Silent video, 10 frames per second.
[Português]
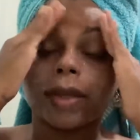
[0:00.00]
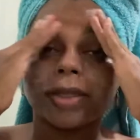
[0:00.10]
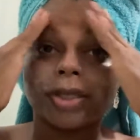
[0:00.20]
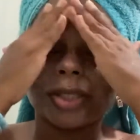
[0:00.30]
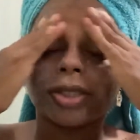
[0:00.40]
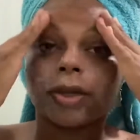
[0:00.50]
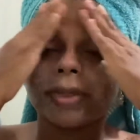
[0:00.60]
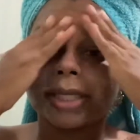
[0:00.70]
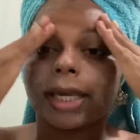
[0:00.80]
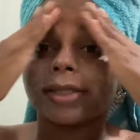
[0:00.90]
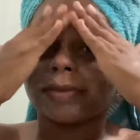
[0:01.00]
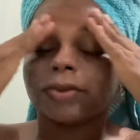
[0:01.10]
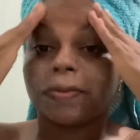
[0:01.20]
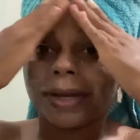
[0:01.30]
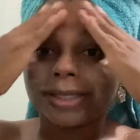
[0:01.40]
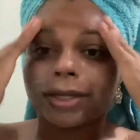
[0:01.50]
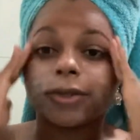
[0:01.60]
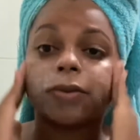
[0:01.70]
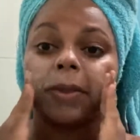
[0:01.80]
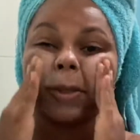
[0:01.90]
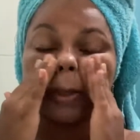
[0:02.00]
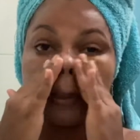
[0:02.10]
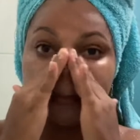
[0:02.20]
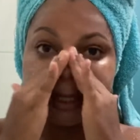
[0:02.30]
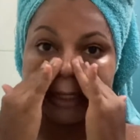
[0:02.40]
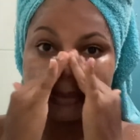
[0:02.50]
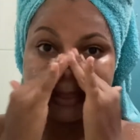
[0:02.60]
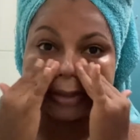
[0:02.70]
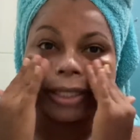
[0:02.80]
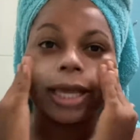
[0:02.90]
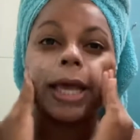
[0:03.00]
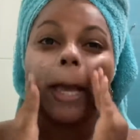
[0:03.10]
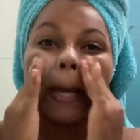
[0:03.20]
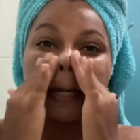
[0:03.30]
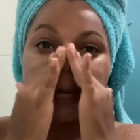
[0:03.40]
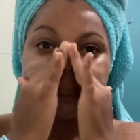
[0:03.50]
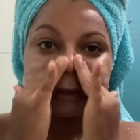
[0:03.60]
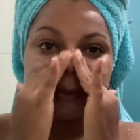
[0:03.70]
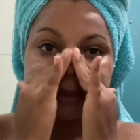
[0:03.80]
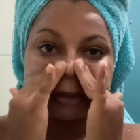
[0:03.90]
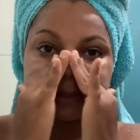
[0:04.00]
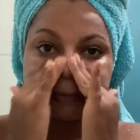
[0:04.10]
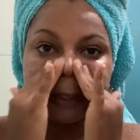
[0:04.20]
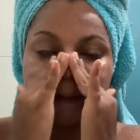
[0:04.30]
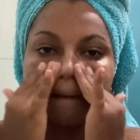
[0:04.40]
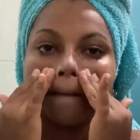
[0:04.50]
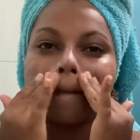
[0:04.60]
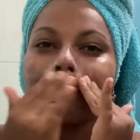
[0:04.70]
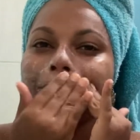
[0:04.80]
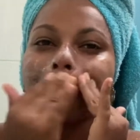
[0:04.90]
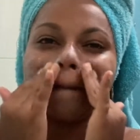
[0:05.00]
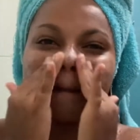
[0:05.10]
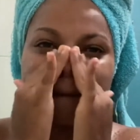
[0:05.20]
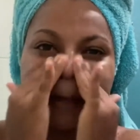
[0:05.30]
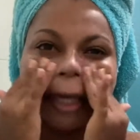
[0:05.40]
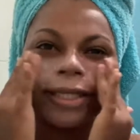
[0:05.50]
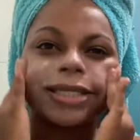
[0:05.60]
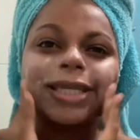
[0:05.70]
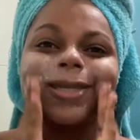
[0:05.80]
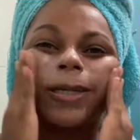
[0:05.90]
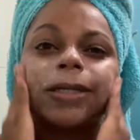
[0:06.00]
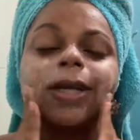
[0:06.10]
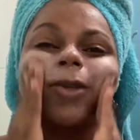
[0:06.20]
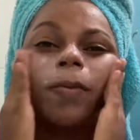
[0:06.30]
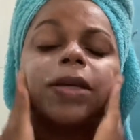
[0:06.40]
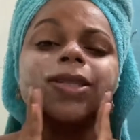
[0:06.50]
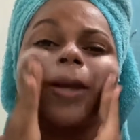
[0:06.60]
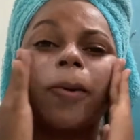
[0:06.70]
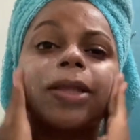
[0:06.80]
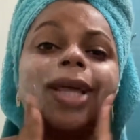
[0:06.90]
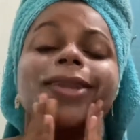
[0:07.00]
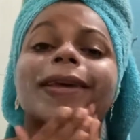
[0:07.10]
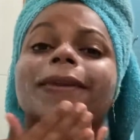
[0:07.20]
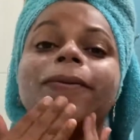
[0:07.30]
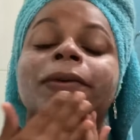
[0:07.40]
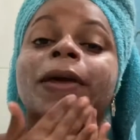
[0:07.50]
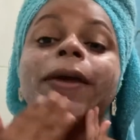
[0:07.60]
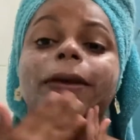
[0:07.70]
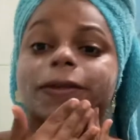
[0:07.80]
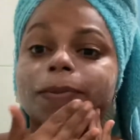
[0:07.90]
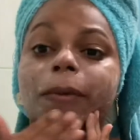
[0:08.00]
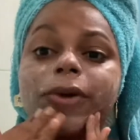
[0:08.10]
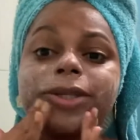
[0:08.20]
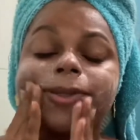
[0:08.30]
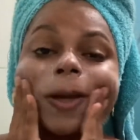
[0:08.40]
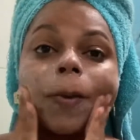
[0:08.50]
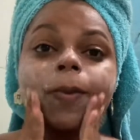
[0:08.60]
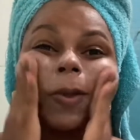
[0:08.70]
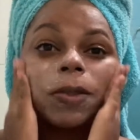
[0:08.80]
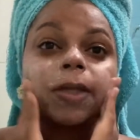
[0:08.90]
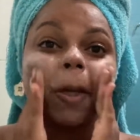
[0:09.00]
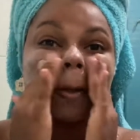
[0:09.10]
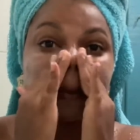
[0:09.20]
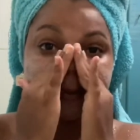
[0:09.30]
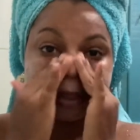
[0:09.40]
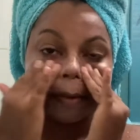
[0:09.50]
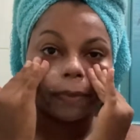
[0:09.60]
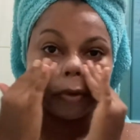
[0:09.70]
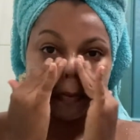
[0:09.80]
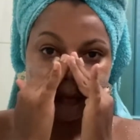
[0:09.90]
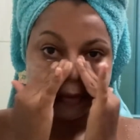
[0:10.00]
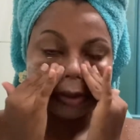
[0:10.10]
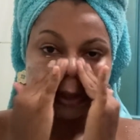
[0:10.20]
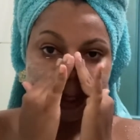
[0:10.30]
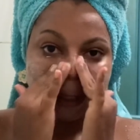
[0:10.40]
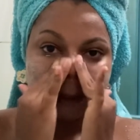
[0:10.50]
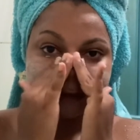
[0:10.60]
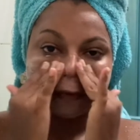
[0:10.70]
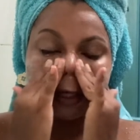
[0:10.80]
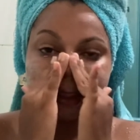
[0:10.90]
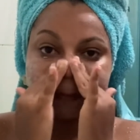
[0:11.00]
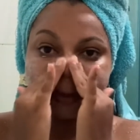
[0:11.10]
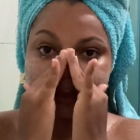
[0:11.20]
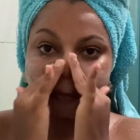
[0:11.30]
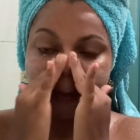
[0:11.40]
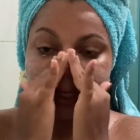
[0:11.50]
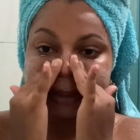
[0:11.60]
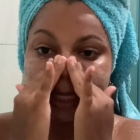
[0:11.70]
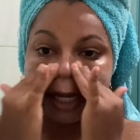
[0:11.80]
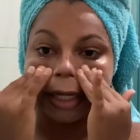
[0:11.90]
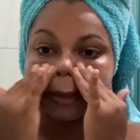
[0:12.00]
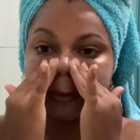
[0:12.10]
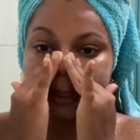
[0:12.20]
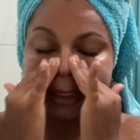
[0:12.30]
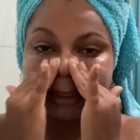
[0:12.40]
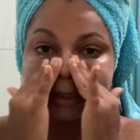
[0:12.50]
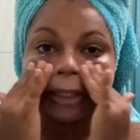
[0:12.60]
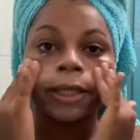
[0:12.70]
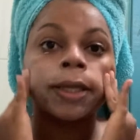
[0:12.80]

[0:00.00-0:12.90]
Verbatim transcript: Gente, não esqueçam de passar na sobrancelha, porque às vezes nascem umas espinhas bem esquisita na sobrancelha até dentro. Isso pode sim acontecer, então é muito bom você tá esfregando principalmente a área do nariz,